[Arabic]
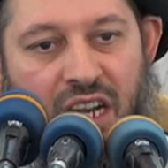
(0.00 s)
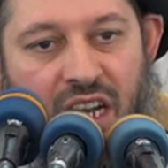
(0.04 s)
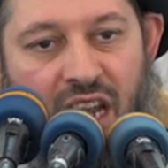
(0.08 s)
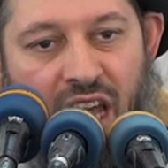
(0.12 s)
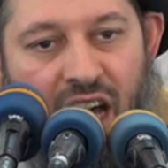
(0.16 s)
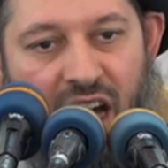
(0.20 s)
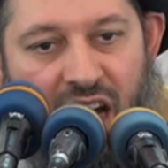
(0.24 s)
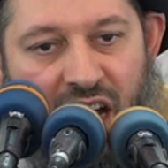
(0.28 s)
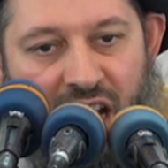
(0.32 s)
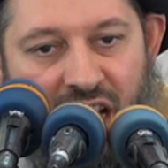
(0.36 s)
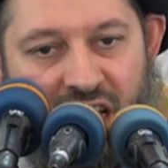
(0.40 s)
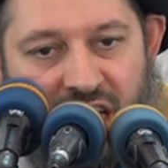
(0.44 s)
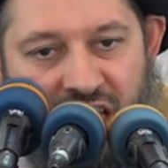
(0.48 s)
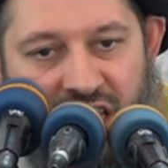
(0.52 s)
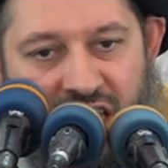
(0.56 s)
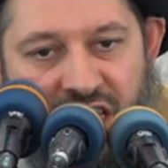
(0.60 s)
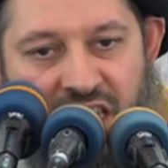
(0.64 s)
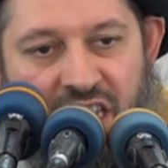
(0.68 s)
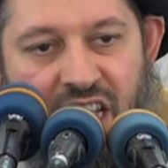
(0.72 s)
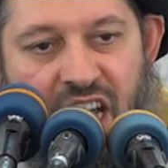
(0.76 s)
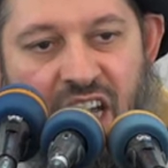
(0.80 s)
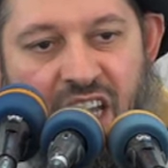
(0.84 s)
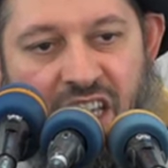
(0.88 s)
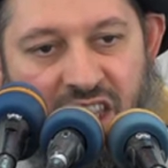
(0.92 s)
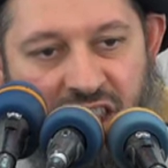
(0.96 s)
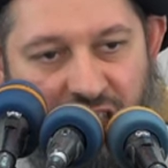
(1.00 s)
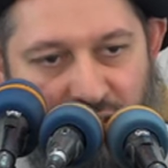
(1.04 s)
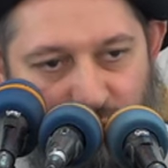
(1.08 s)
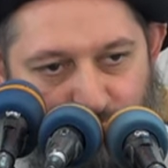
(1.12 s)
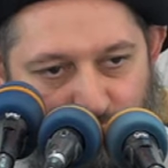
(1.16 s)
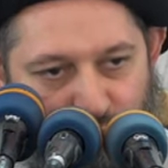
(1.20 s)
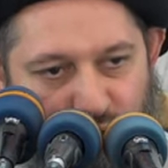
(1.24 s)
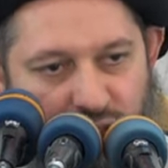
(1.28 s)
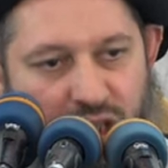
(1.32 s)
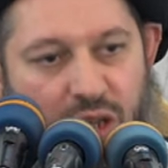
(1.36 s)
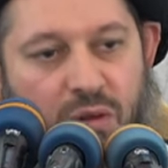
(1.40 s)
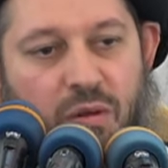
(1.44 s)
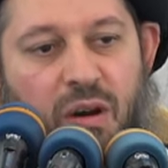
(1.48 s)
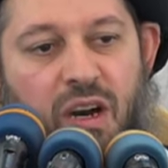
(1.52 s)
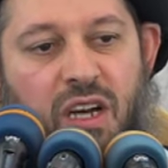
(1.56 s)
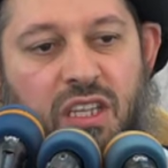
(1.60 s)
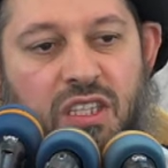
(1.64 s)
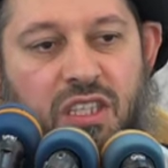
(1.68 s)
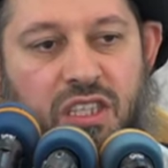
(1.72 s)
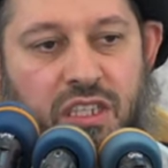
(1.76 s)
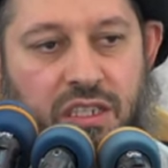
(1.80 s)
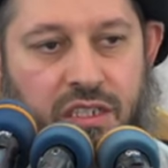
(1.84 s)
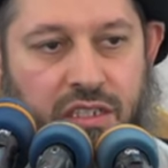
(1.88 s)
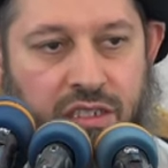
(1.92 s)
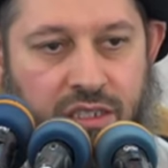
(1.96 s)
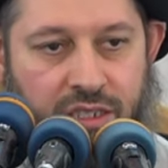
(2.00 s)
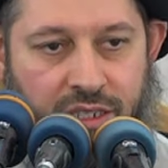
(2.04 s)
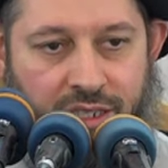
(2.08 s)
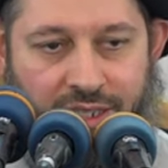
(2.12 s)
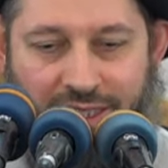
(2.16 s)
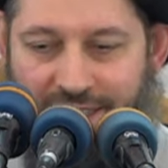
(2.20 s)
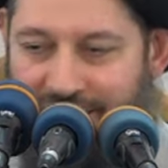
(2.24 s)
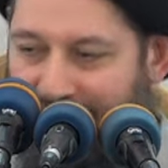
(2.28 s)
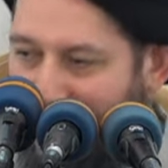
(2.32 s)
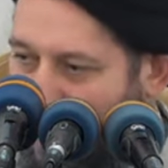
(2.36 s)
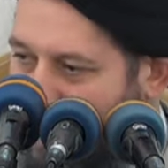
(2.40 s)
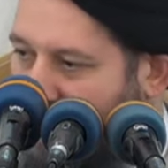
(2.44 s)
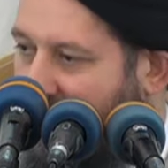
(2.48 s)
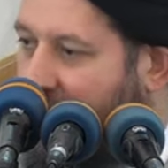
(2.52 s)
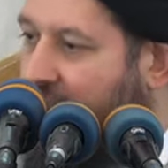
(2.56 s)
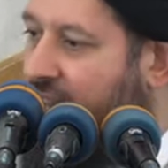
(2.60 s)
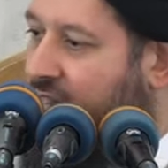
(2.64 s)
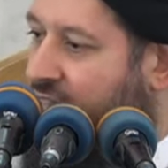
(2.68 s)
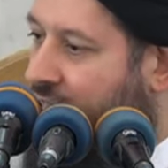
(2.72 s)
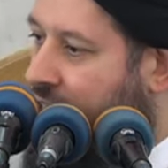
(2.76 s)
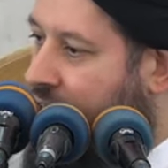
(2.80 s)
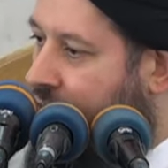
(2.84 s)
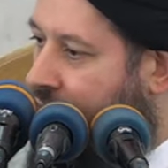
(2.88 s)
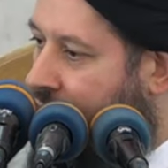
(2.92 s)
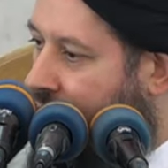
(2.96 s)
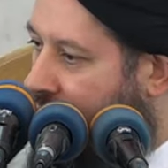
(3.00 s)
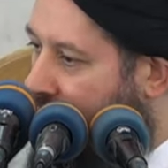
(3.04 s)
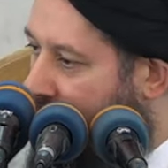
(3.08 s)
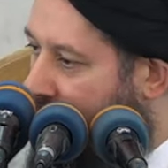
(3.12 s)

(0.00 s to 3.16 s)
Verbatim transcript: الاخرين ايضا متواتر يعني قطعي